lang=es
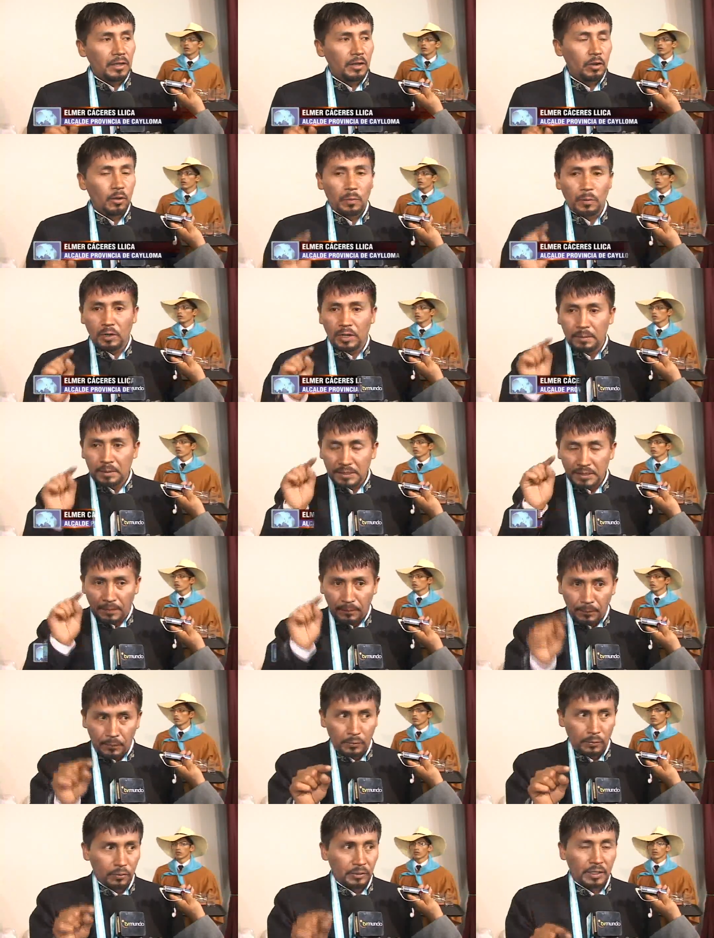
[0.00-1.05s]
Y los problemas de
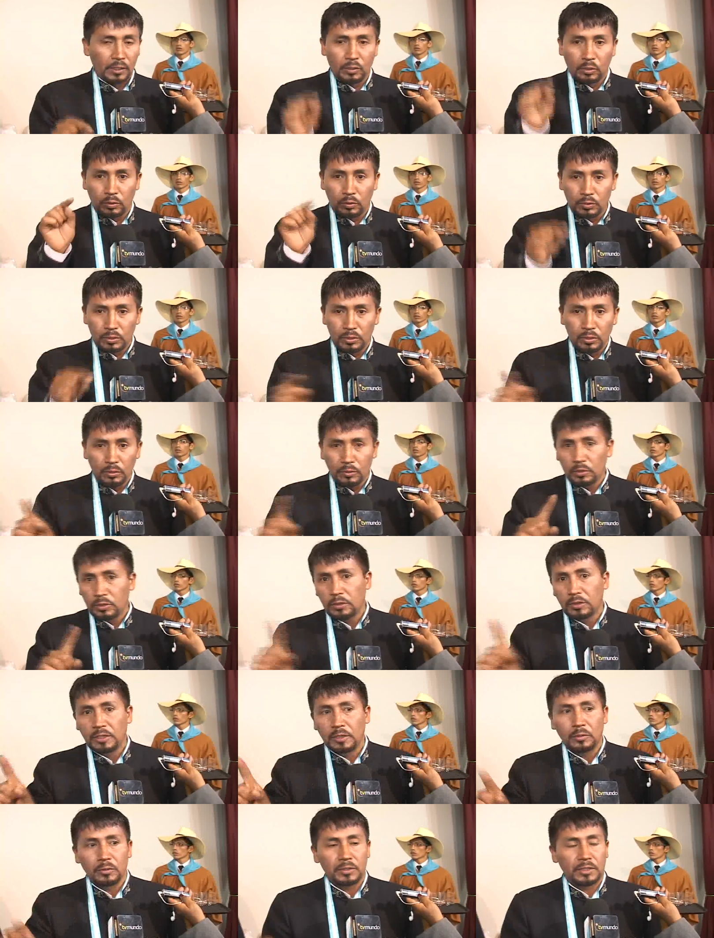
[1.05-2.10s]
fondo, de corrupción, no
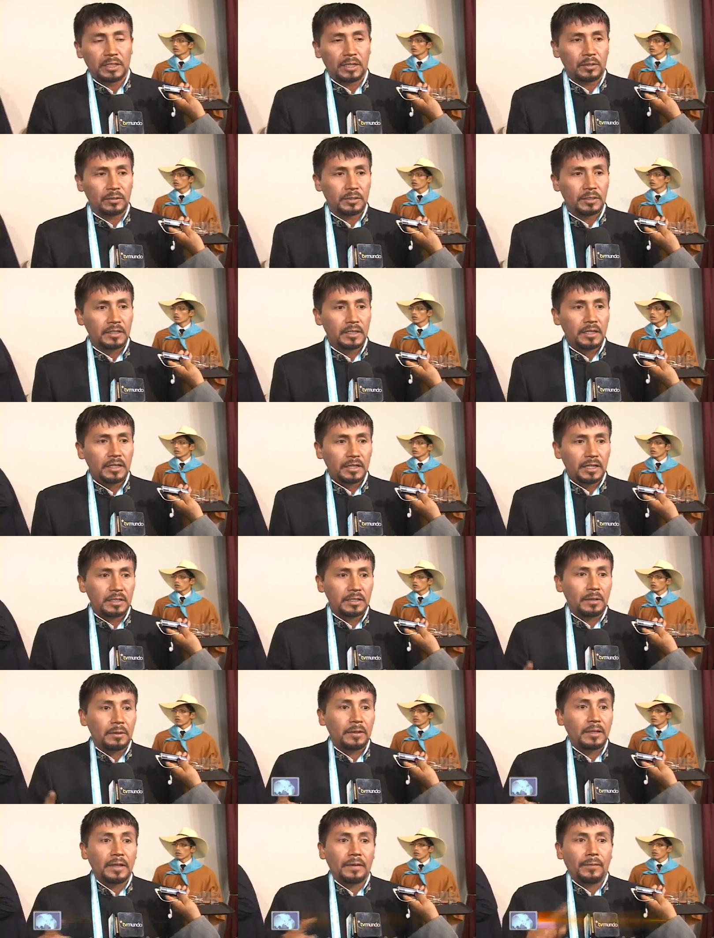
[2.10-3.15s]
son denunciados. Estás
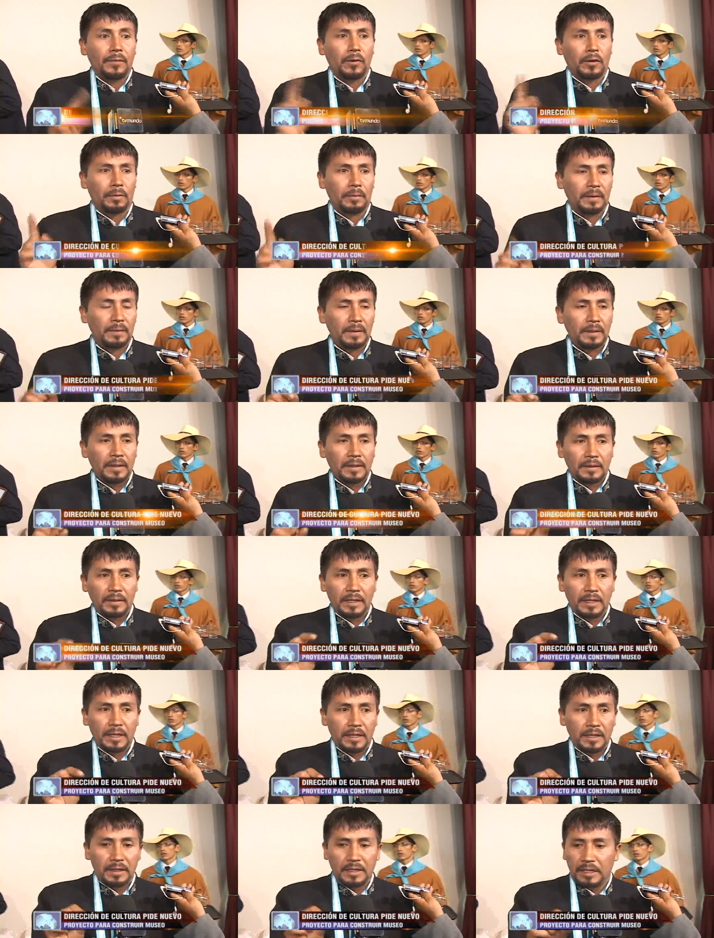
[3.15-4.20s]
hablando de forma,
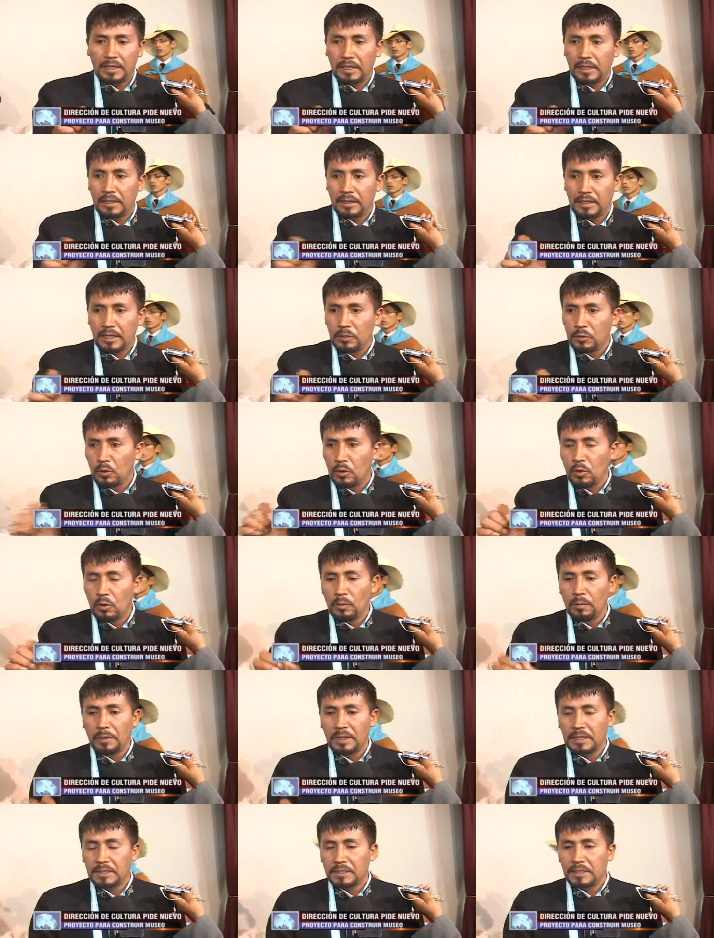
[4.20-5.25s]
de,
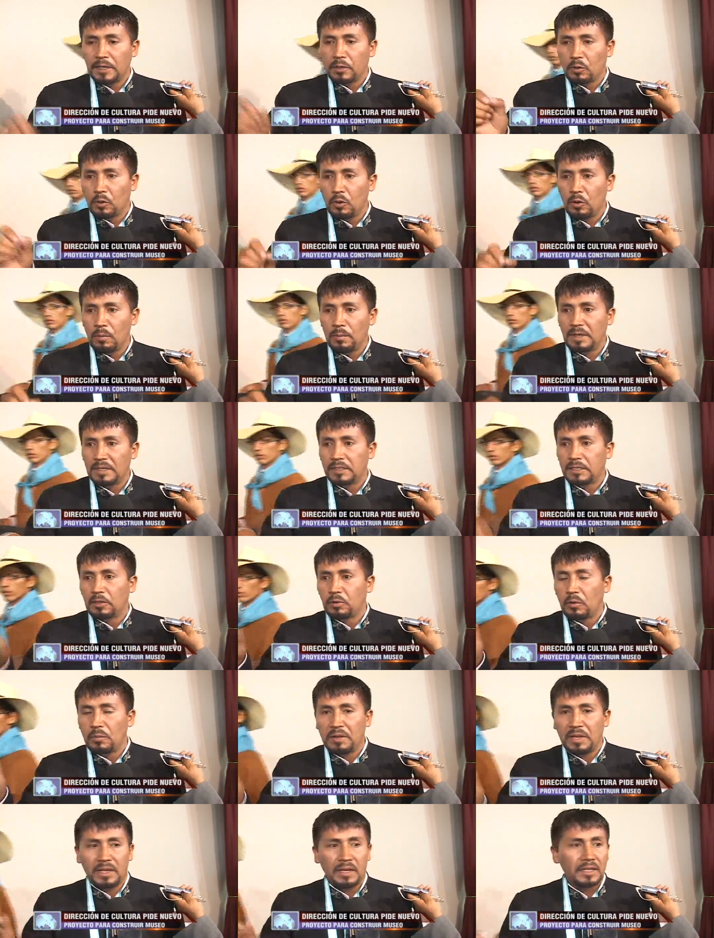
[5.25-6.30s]
nombres, de comas, de
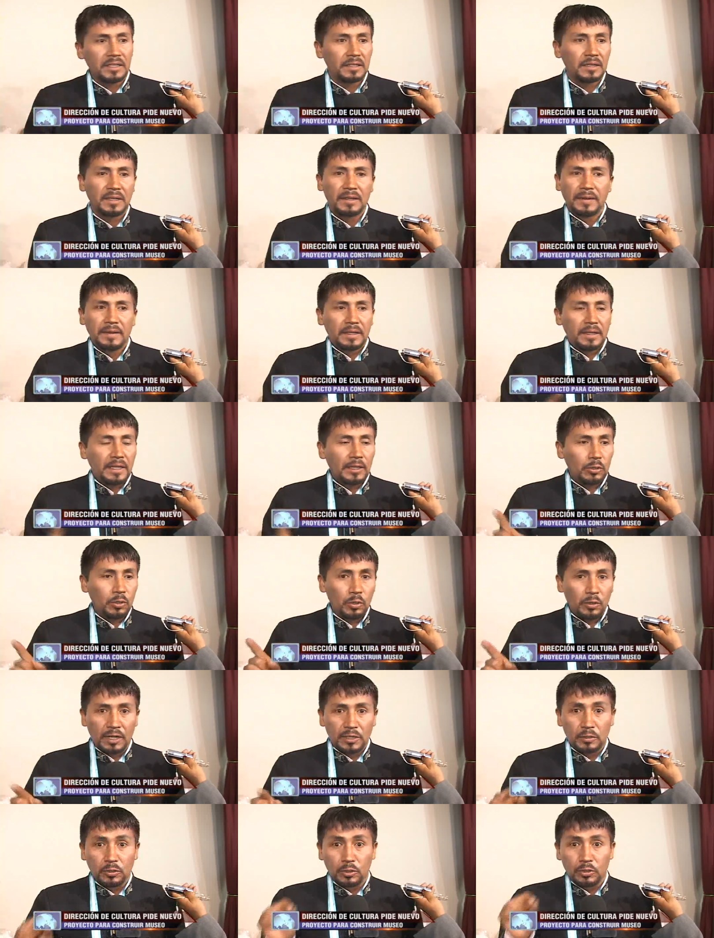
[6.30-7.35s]
comillas. En todo
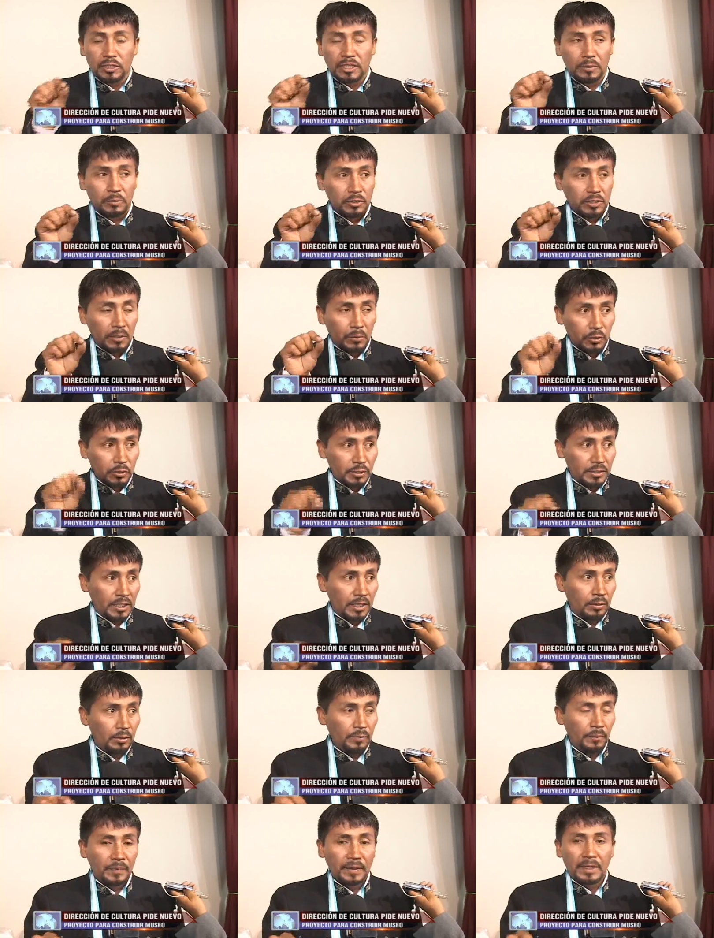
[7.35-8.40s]
caso, nosotros hemos
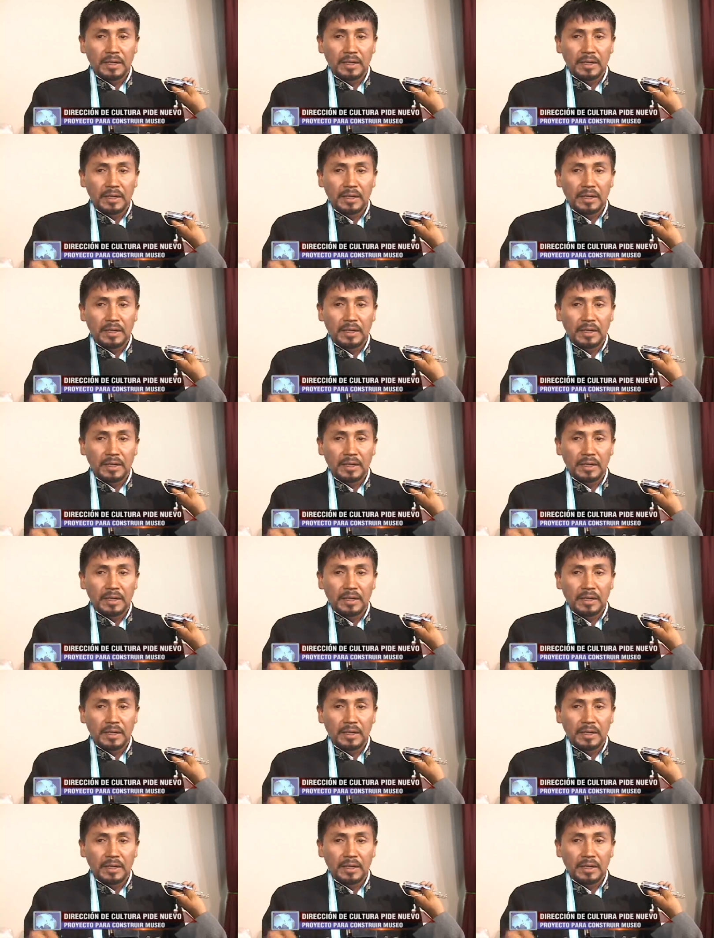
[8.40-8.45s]
demostrado